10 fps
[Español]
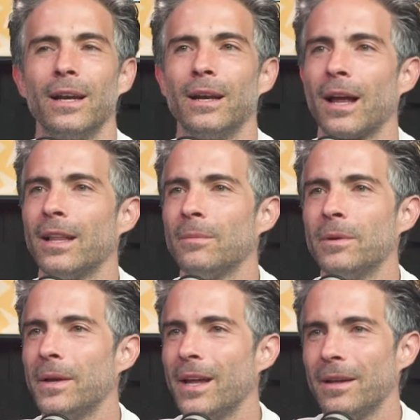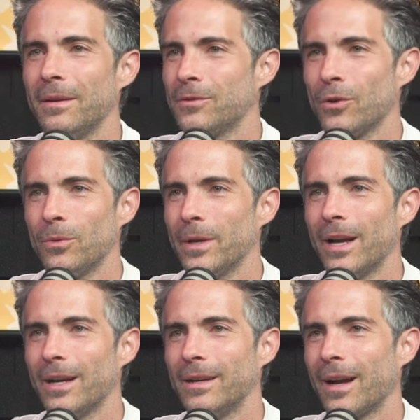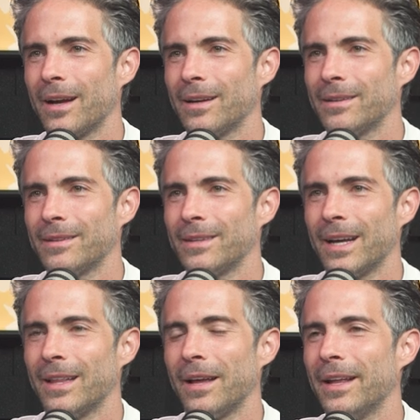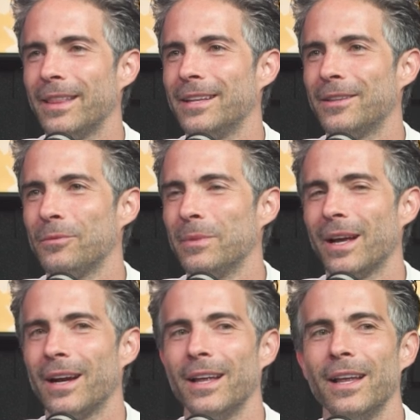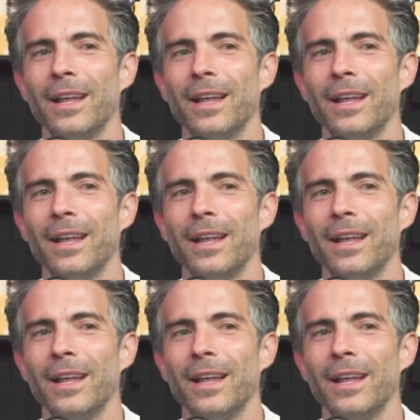la gente me veía y solo veía la cajeta de Nandito en mi cara.